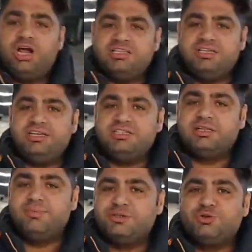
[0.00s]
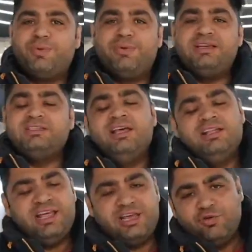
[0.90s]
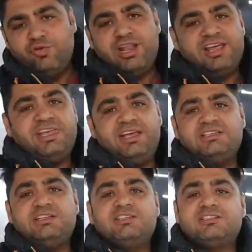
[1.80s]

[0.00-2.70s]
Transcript: और आ जाइए जगदम्बा सुपर बाइक्स थैंक यू फॉर लाइकिंग एस एंड